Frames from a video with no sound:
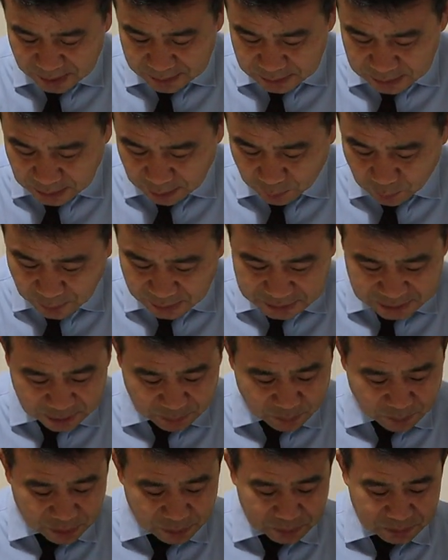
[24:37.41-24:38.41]
谢我
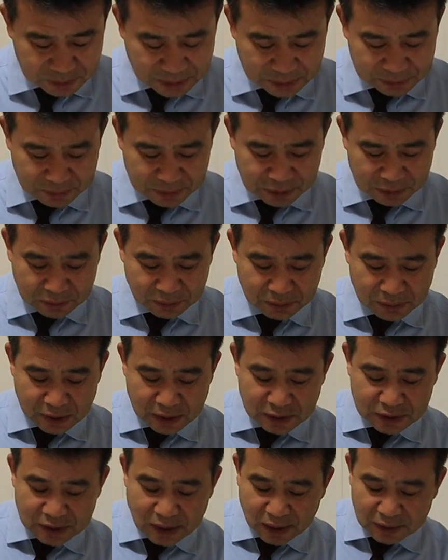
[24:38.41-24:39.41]
信我主耶稣基督，
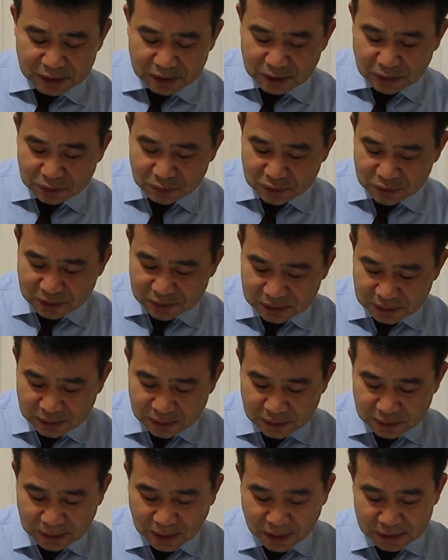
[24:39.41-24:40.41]
上帝的独生子，
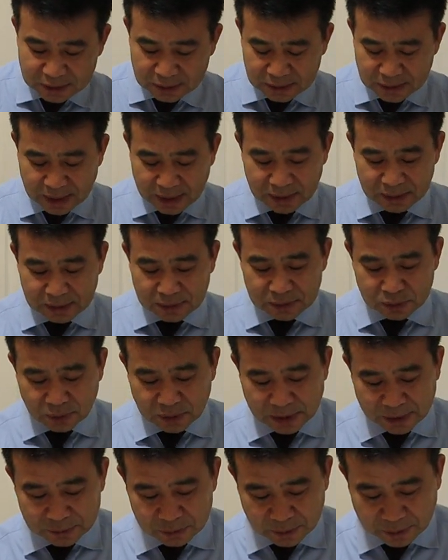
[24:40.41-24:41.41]
他升天
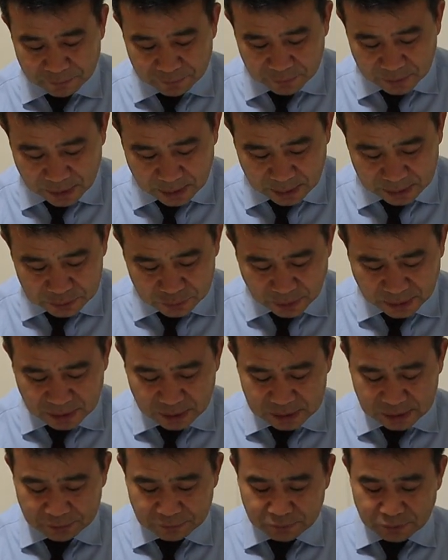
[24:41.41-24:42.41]
坐在全父呃全
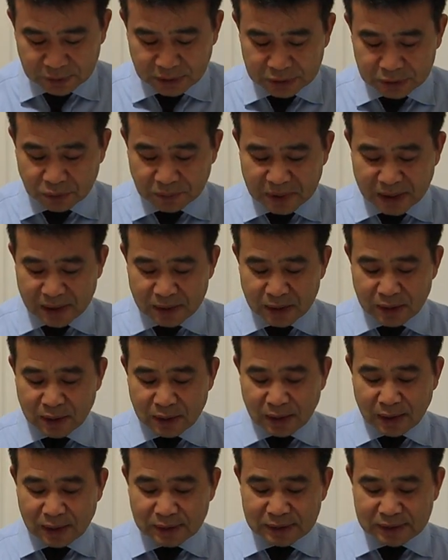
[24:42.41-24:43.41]
能神父的右边
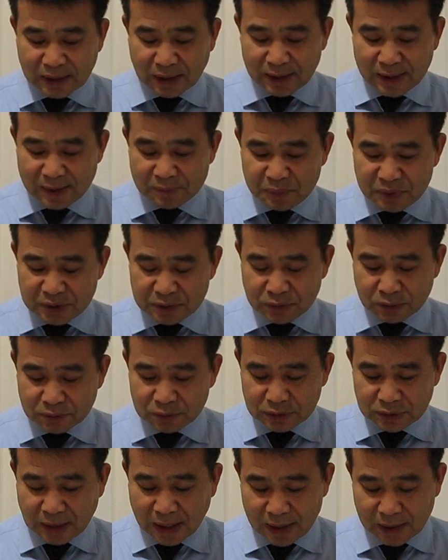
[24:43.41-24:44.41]
啊，将来必
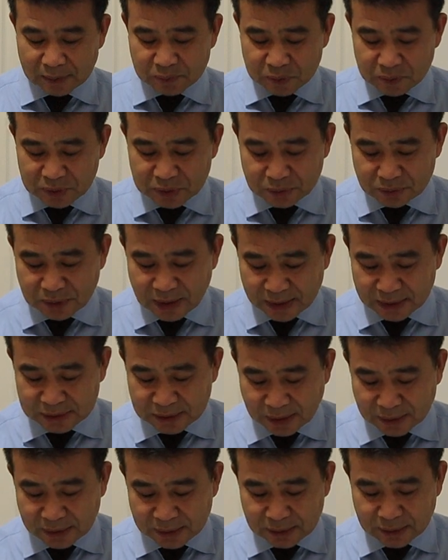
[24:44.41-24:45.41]
从他必从那里
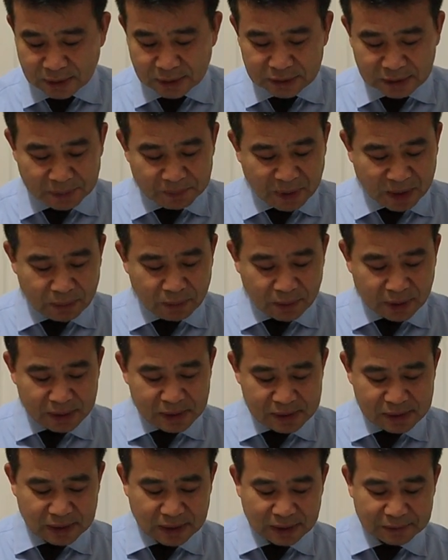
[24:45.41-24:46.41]
降临审判活
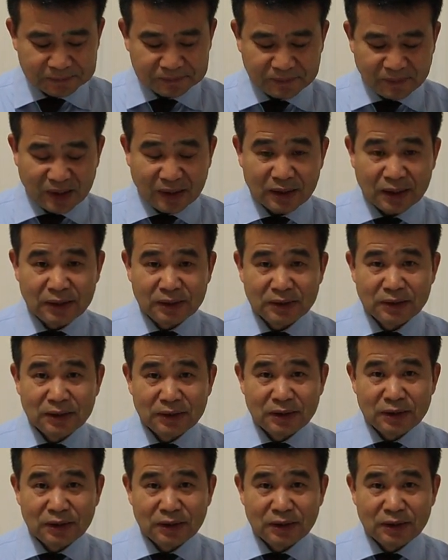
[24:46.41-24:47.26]
人死人。OK，